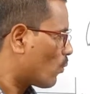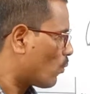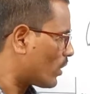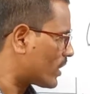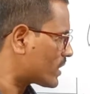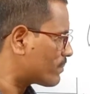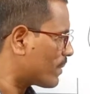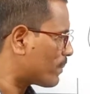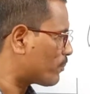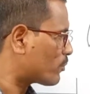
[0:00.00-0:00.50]

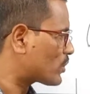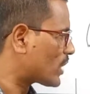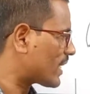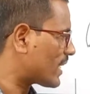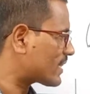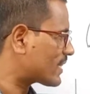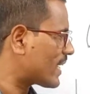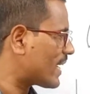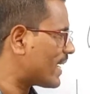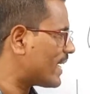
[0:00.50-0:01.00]
वो इसमें
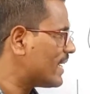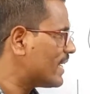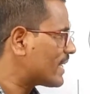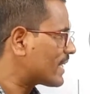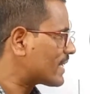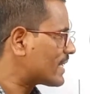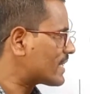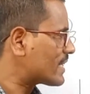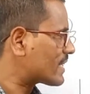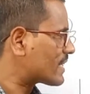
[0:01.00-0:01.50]
पूछा जाता
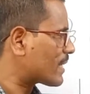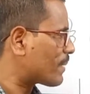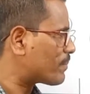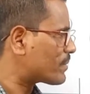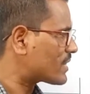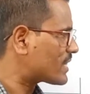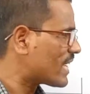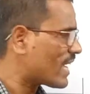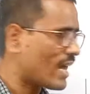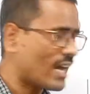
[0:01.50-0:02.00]
है कि
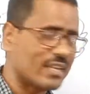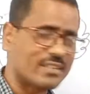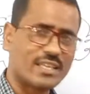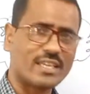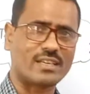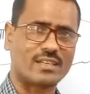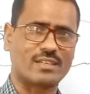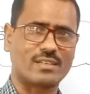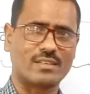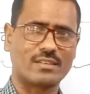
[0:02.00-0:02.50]
सबसे
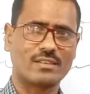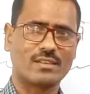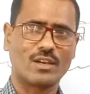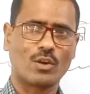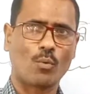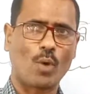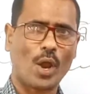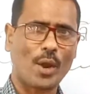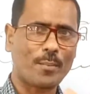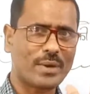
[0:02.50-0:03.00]
अधिक
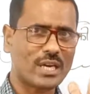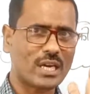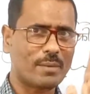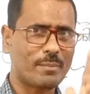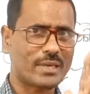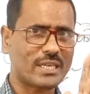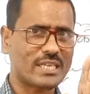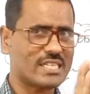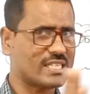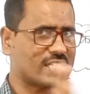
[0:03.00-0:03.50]

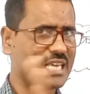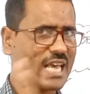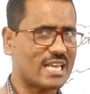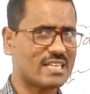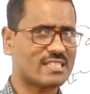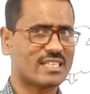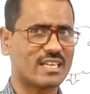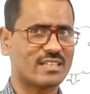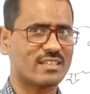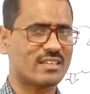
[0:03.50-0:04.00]
वायुमंडल में किस
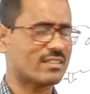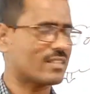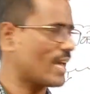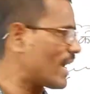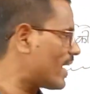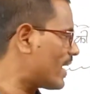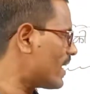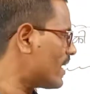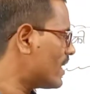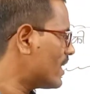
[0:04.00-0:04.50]
गैस की
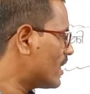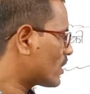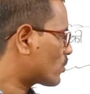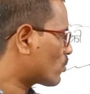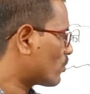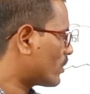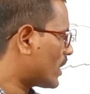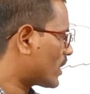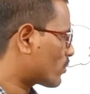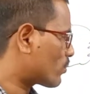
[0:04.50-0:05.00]
अधिकता है
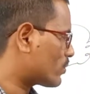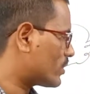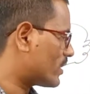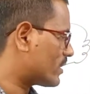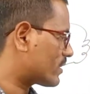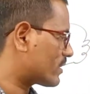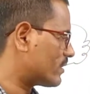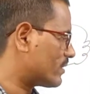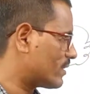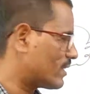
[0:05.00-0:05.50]
तो
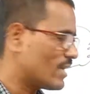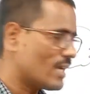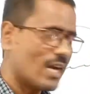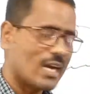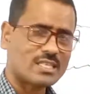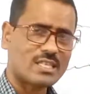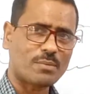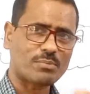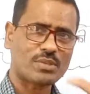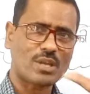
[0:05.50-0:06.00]
नाइट्रोजन की
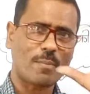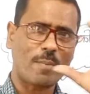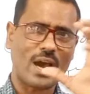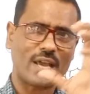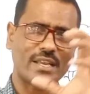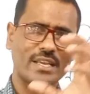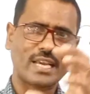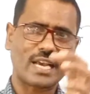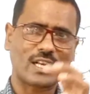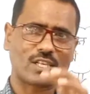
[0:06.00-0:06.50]
और सबसे
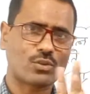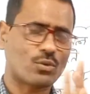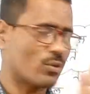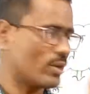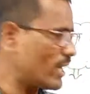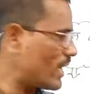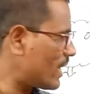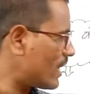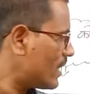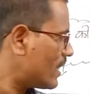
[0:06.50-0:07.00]
भारी गैस
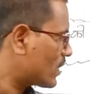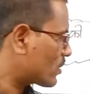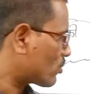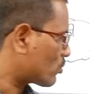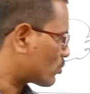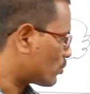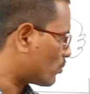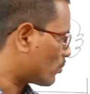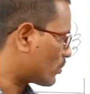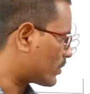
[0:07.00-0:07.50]
कौन है
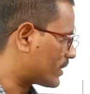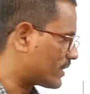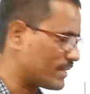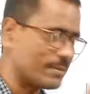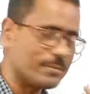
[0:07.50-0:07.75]
तो सी